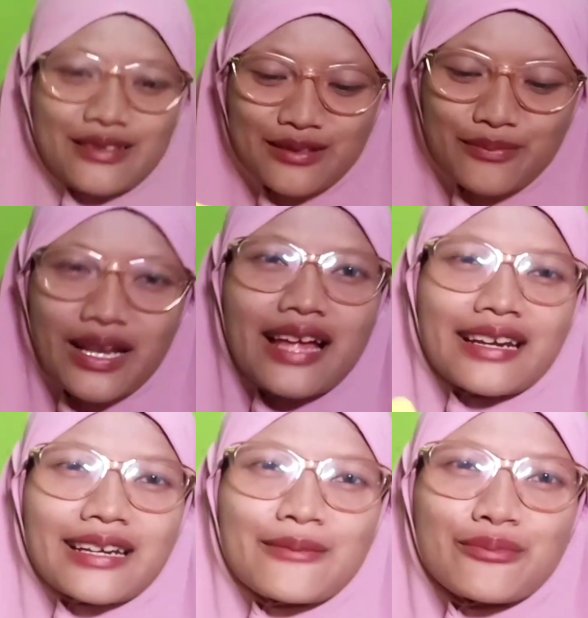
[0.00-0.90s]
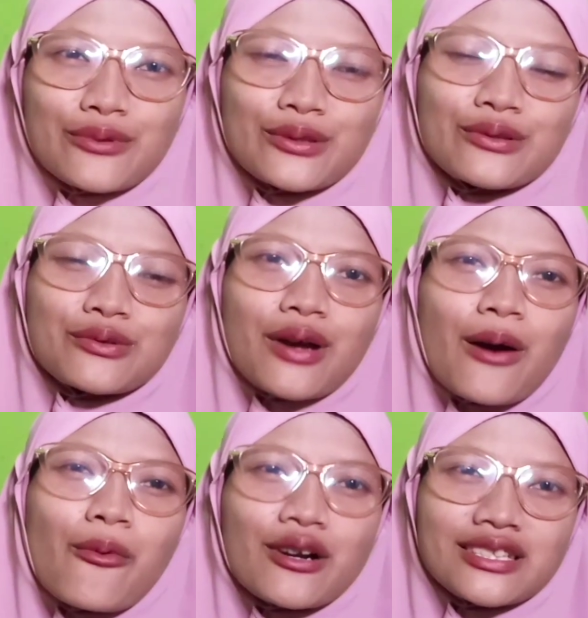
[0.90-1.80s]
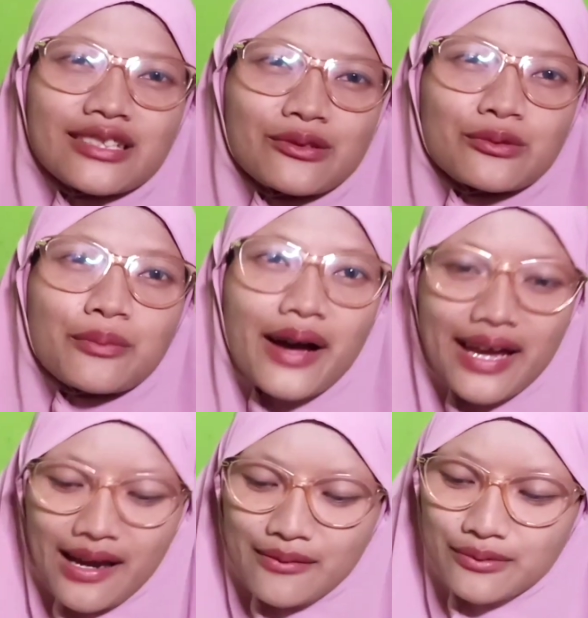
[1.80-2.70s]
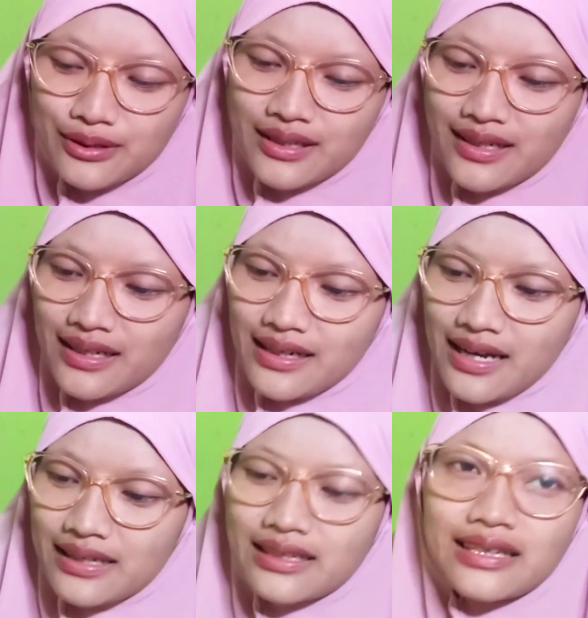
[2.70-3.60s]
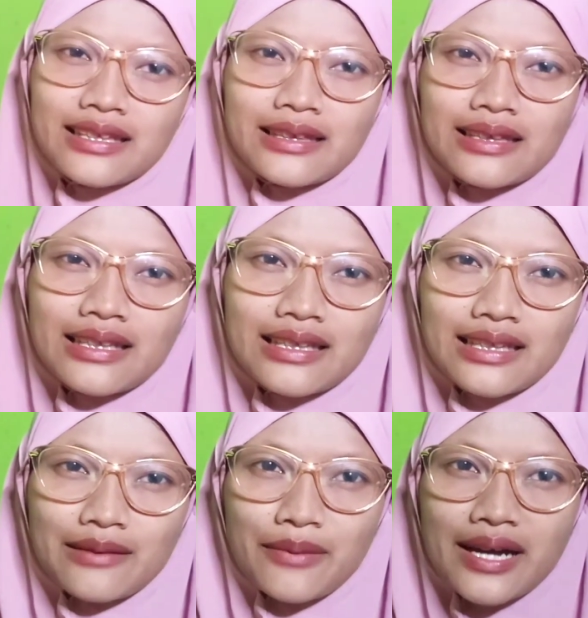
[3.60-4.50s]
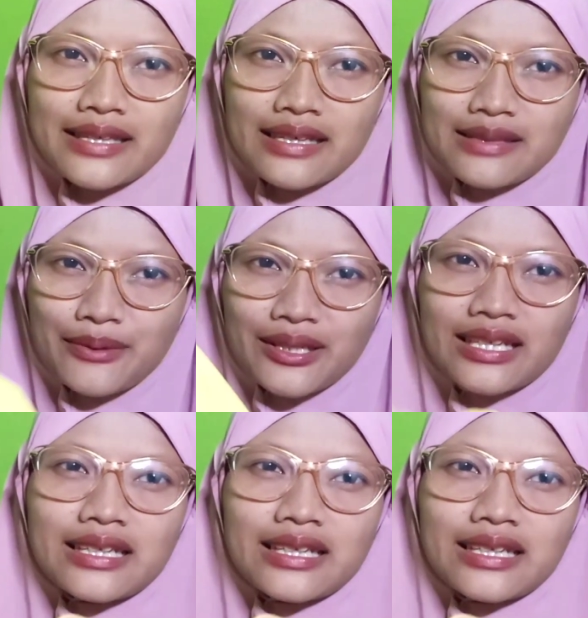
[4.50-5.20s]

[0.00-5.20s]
9000 itu juga worth it to buy ya bun nah ini bahannya seperti